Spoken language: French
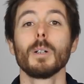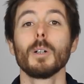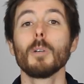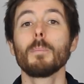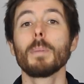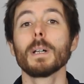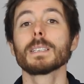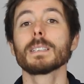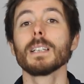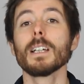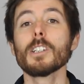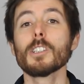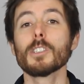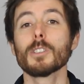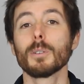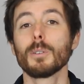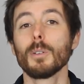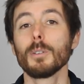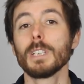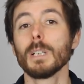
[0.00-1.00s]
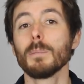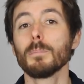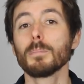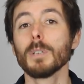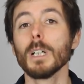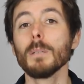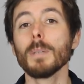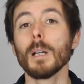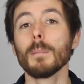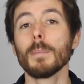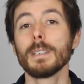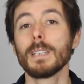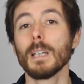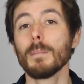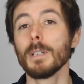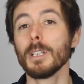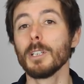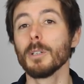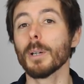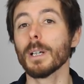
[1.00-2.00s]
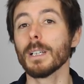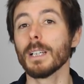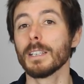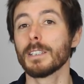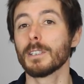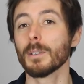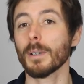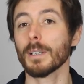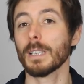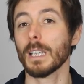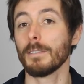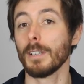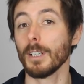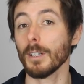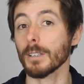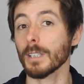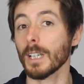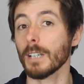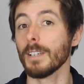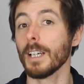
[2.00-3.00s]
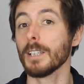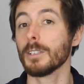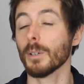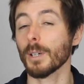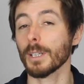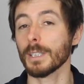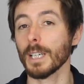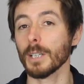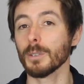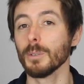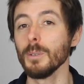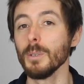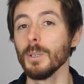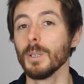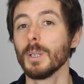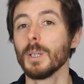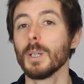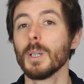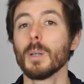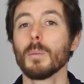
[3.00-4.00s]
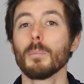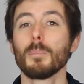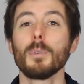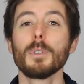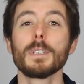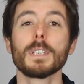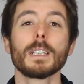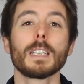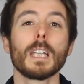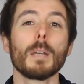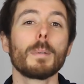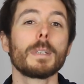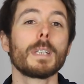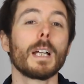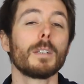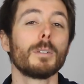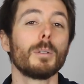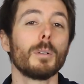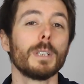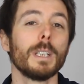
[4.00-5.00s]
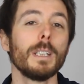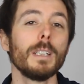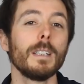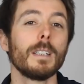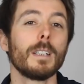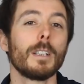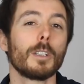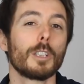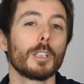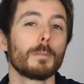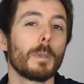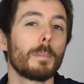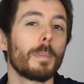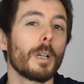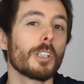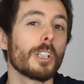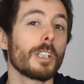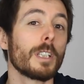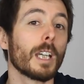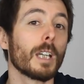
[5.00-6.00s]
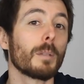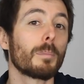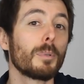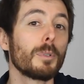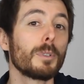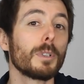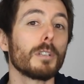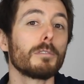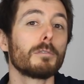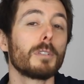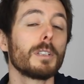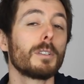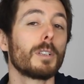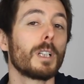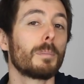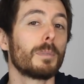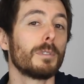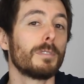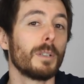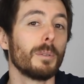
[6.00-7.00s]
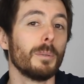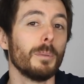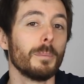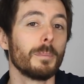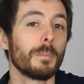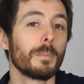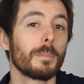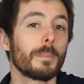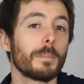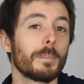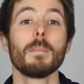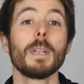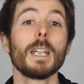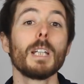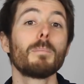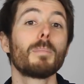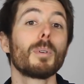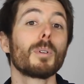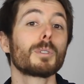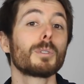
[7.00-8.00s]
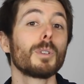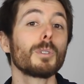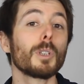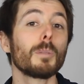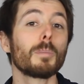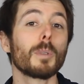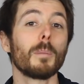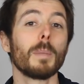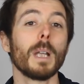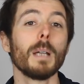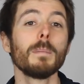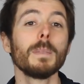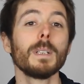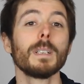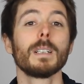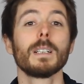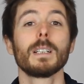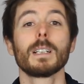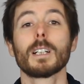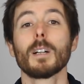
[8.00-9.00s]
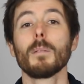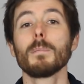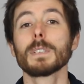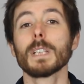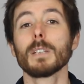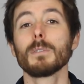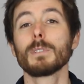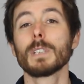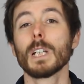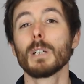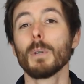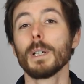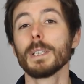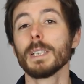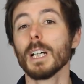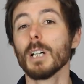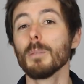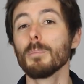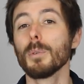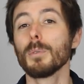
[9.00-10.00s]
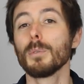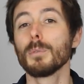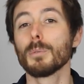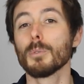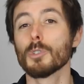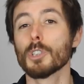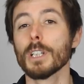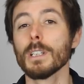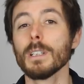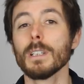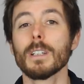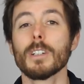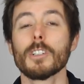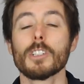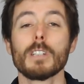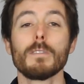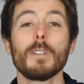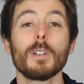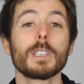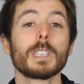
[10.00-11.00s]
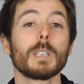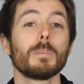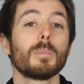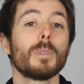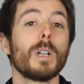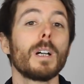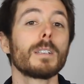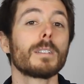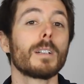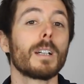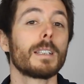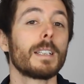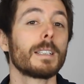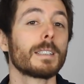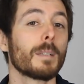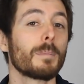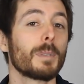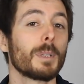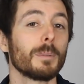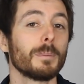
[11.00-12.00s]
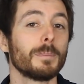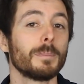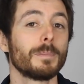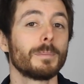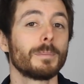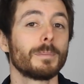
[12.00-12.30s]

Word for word: Au passage, ce deuxième point permet d'améliorer la théorie de la valeur travail de Ricardo, puisqu'un capital donné ne peut pas générer plusieurs fois de la plus-value. Mais il pose d'autres problèmes, comme ça nous éloigne un peu du sujet, j'évoque ces points dans la description.